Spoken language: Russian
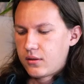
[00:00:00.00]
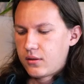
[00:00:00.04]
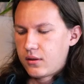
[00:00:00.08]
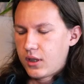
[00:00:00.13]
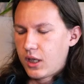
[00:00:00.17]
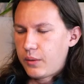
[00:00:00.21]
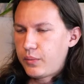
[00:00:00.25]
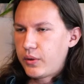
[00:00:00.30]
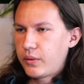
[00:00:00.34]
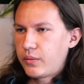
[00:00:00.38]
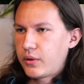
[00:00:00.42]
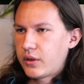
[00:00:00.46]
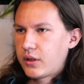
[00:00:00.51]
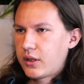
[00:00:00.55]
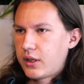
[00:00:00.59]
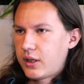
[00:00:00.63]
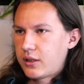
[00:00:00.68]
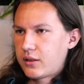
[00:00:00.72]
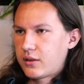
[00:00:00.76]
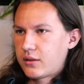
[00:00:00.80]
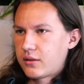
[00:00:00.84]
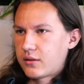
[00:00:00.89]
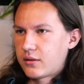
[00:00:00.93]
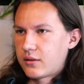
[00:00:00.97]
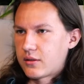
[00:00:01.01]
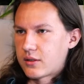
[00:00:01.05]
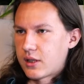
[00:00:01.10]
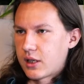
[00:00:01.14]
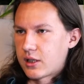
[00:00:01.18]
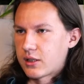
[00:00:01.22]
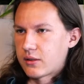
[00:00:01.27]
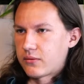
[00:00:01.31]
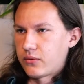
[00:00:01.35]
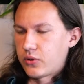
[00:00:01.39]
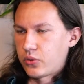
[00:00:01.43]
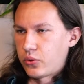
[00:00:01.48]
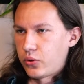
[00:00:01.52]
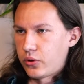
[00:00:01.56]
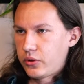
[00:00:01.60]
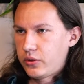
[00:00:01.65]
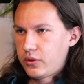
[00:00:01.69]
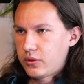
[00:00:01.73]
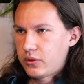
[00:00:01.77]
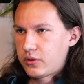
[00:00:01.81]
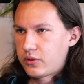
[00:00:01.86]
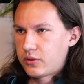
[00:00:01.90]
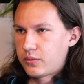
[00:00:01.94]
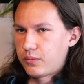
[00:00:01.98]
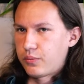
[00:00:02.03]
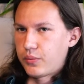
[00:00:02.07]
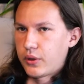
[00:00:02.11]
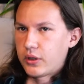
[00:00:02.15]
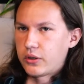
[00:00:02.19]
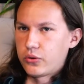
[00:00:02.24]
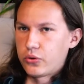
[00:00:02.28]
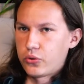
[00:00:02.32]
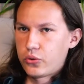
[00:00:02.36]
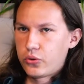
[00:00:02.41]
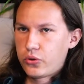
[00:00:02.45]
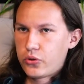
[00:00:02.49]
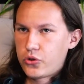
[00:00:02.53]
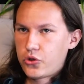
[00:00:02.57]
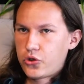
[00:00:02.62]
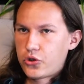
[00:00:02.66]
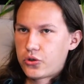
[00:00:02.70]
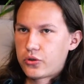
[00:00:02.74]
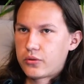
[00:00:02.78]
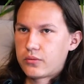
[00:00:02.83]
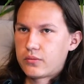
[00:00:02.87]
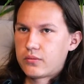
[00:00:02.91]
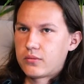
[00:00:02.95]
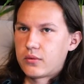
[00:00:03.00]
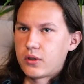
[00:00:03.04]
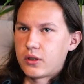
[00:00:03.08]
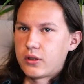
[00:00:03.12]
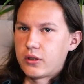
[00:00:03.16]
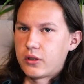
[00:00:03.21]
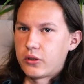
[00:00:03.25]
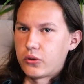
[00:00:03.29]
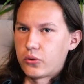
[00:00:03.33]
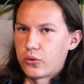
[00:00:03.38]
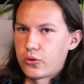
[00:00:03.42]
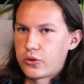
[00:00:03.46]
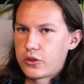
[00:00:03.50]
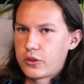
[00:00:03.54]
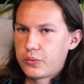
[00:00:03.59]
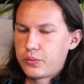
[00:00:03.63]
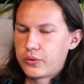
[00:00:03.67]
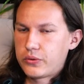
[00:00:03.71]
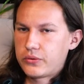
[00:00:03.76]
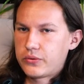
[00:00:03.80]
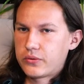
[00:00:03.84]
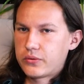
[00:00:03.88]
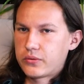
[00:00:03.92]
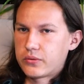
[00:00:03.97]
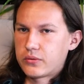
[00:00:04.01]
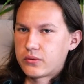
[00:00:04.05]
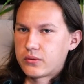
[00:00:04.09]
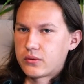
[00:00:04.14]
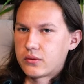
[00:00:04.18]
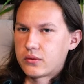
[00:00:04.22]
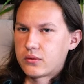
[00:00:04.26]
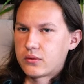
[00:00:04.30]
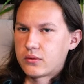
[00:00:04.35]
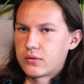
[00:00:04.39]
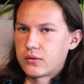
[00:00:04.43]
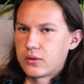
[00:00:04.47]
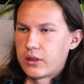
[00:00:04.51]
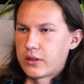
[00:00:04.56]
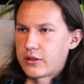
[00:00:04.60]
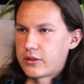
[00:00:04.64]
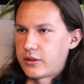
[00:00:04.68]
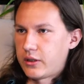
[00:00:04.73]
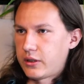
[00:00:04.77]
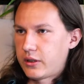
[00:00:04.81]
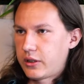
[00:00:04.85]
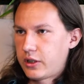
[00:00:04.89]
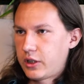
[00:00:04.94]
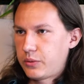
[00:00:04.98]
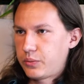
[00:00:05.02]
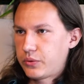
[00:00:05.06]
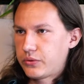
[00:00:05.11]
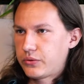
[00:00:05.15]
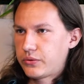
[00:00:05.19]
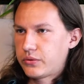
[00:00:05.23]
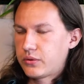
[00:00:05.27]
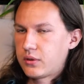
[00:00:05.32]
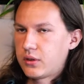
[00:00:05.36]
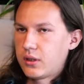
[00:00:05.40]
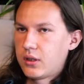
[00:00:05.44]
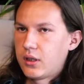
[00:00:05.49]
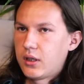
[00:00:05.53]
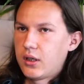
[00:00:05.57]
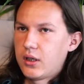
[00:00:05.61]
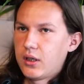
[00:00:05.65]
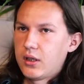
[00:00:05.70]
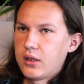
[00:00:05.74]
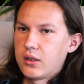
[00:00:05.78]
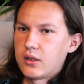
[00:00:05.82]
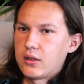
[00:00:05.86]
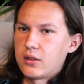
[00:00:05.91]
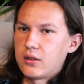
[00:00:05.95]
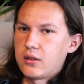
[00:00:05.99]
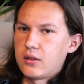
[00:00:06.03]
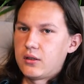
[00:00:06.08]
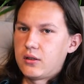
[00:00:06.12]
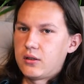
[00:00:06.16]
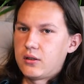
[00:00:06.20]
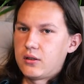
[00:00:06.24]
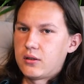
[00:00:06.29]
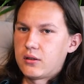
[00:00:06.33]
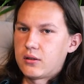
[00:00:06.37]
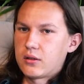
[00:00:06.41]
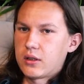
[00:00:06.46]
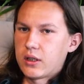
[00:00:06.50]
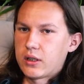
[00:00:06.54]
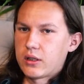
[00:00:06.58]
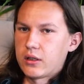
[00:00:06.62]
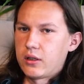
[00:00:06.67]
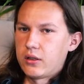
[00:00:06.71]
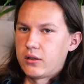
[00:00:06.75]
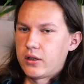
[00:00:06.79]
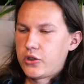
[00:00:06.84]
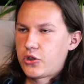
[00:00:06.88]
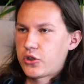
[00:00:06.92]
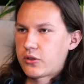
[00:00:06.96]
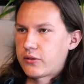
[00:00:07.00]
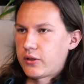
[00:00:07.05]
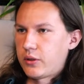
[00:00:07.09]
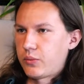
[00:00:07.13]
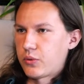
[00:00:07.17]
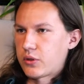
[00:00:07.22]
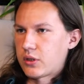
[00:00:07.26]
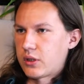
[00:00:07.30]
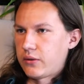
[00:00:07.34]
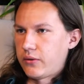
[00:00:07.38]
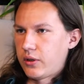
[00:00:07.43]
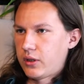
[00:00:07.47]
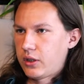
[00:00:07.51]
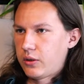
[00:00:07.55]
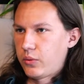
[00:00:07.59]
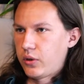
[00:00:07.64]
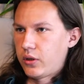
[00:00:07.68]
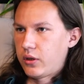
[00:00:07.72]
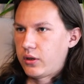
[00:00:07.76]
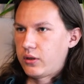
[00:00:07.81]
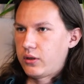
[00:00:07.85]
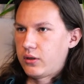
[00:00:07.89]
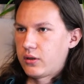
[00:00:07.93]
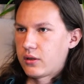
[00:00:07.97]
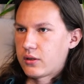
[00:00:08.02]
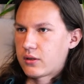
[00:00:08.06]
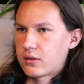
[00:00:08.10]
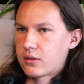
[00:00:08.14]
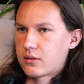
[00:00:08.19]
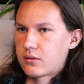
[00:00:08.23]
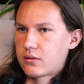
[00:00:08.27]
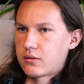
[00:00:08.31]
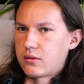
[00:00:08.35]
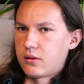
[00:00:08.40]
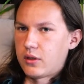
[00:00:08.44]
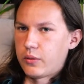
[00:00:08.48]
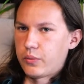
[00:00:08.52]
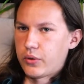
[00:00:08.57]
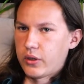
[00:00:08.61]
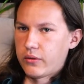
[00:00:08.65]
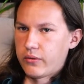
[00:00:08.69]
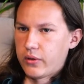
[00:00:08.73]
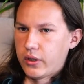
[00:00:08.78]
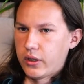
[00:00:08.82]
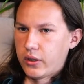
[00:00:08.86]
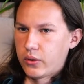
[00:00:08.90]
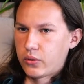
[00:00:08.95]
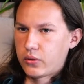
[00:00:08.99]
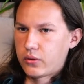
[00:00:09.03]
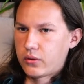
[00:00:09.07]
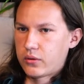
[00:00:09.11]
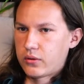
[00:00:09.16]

Нам помогает издательство «Охотник», Павел Юрьевич, Андрей Осипов, э, Алексей Гарипов. И так или иначе, своими советами они нас направляют.